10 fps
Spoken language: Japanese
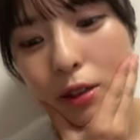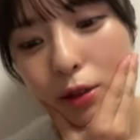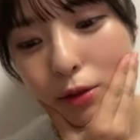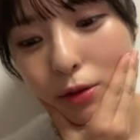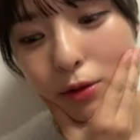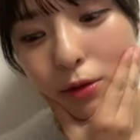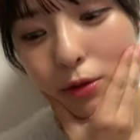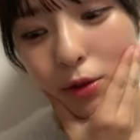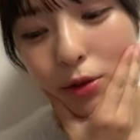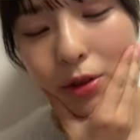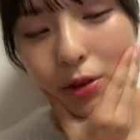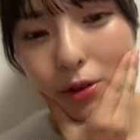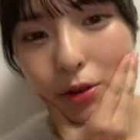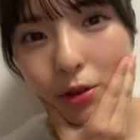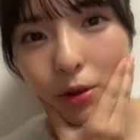そうちょくちょ
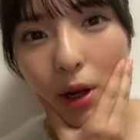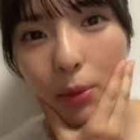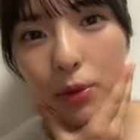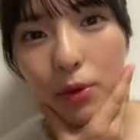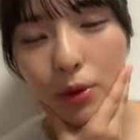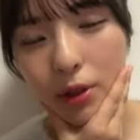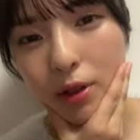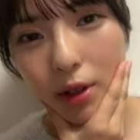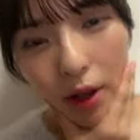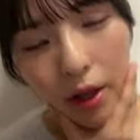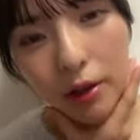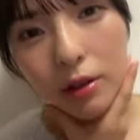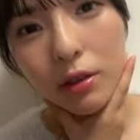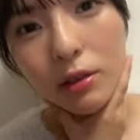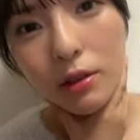くお買い物行って
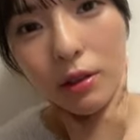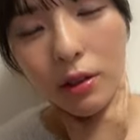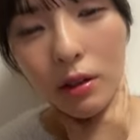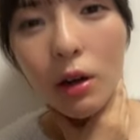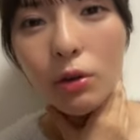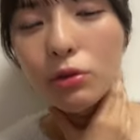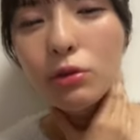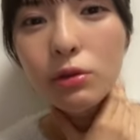買う